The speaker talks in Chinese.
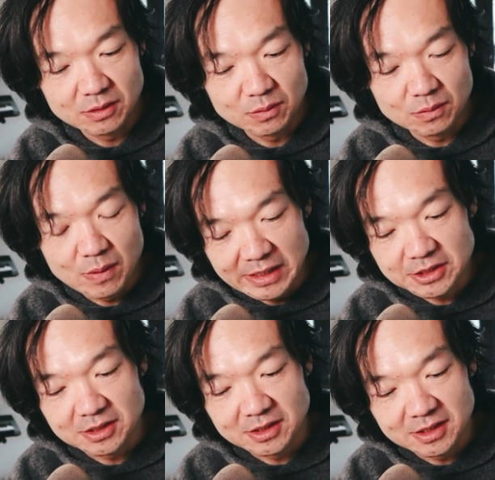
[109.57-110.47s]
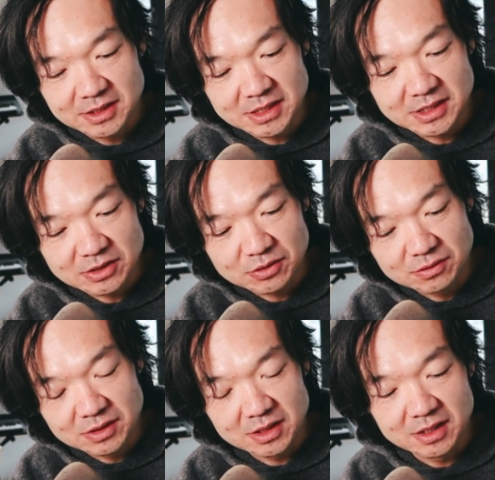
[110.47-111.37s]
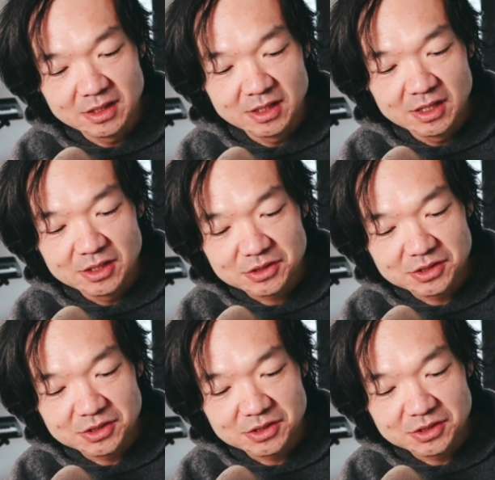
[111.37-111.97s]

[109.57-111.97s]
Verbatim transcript: 完成的和进行中的事